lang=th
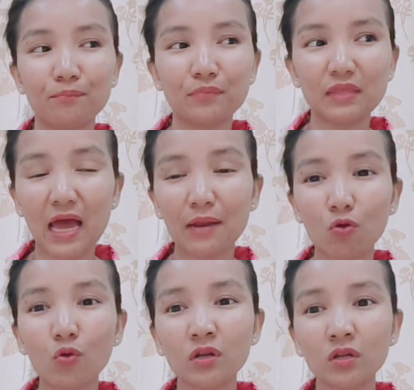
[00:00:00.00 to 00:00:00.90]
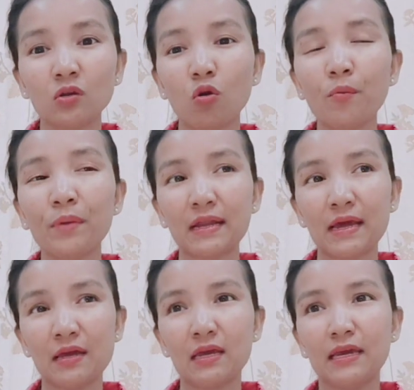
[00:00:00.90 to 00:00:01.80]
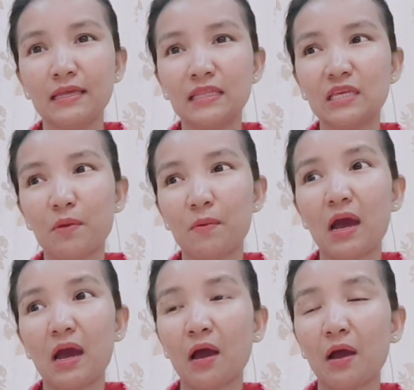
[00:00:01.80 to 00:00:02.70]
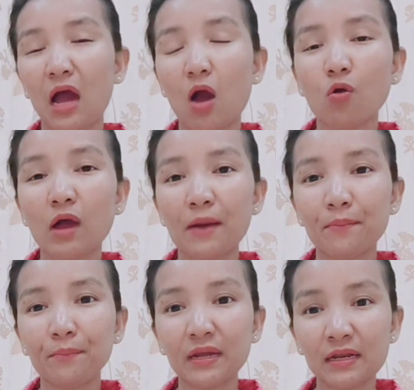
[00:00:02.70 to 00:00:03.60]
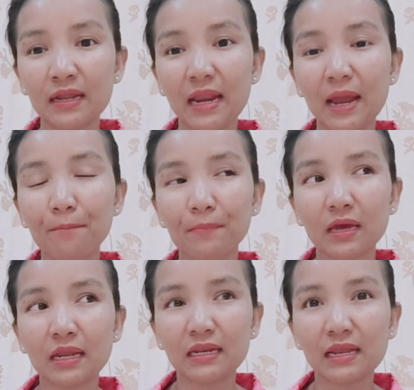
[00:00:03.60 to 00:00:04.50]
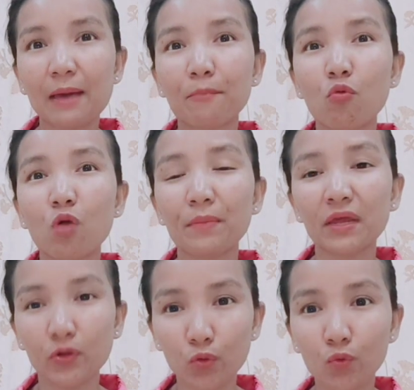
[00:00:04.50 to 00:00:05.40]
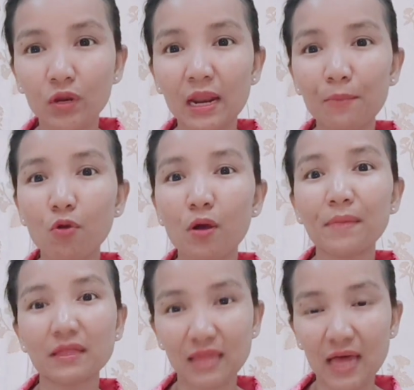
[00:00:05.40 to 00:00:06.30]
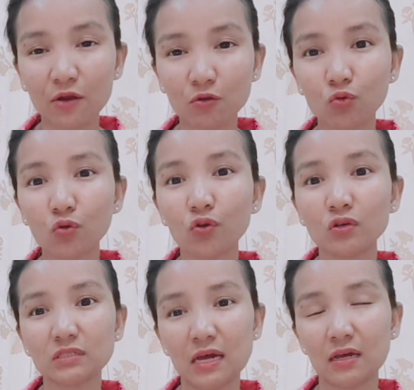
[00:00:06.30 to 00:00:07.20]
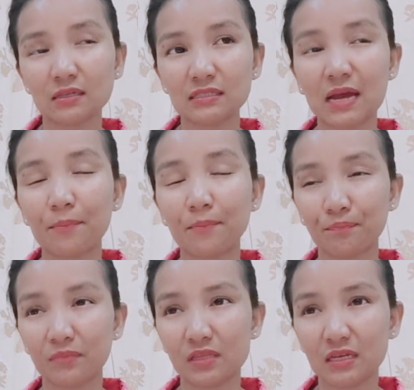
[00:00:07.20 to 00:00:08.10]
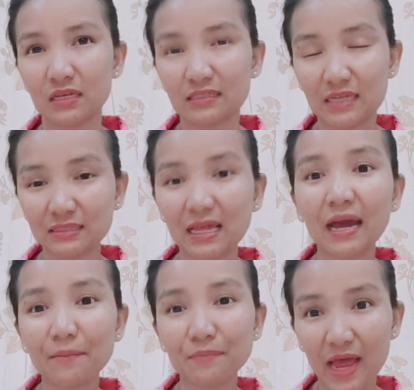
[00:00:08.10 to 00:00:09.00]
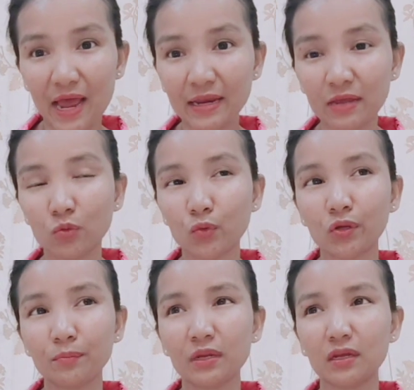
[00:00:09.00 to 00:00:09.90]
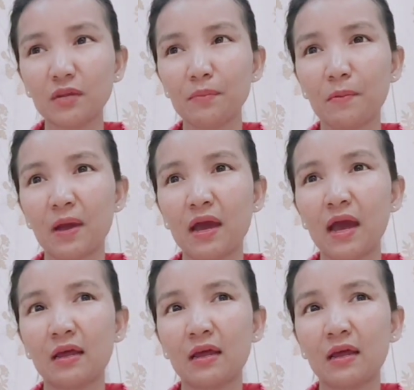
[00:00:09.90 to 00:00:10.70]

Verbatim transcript: หยาดคนหนึ่งของเพื่อนอ่ะ ที่แบบว่าเข้าอ่ะเพื่อนได้รับได้รับความเอ็นดูได้รับความเมตตาเนาะทุกคนนอกจากจากจากตากับยายนะทุกคนเพิ่นก็เลยแบบว่า อ่า